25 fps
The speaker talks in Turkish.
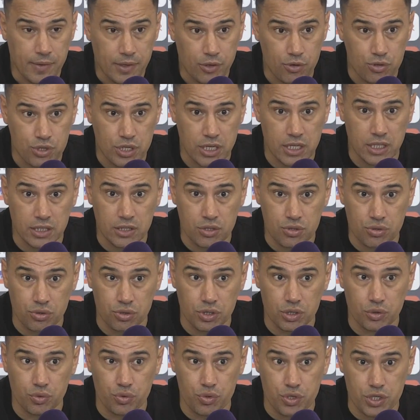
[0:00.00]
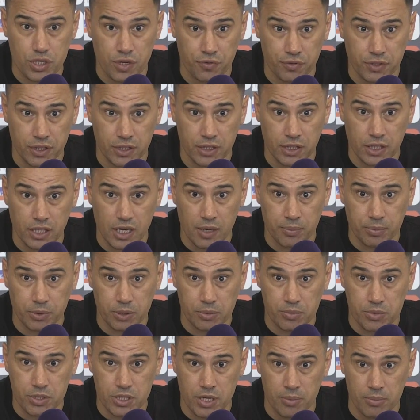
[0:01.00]
özellikle son 2-3 haftadır
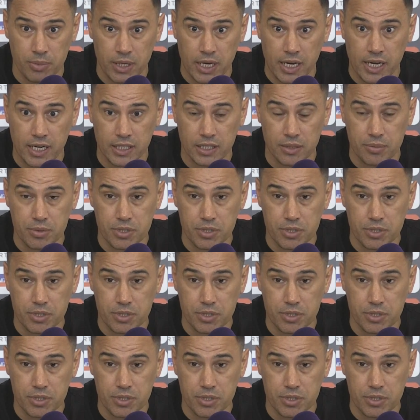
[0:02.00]
yaptığımız hamlelerde